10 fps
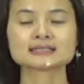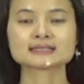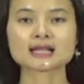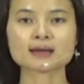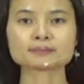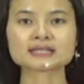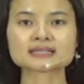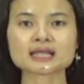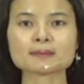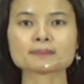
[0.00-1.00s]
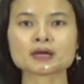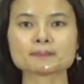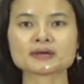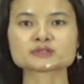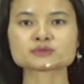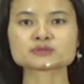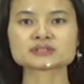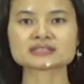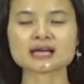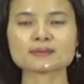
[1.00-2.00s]
dalam kitab Efesus
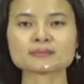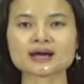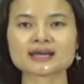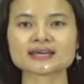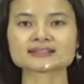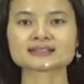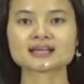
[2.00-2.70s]
6 ayat